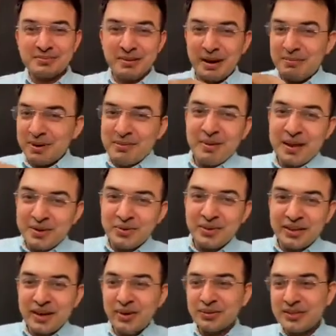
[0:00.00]
बाबर भाई को
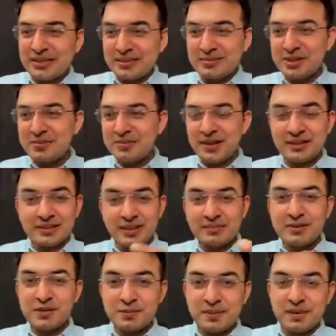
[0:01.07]
किया होता समझ में आता
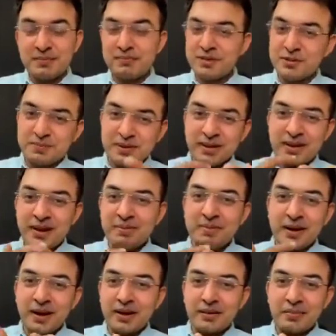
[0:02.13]
बचपन बचपन का
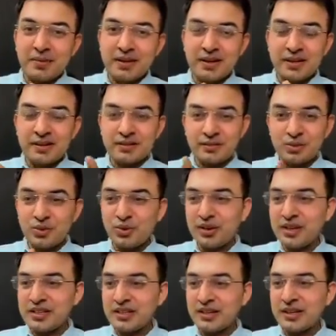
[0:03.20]
प्यार मेरा दूर
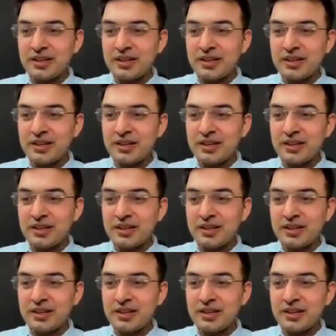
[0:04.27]
नहीं जाना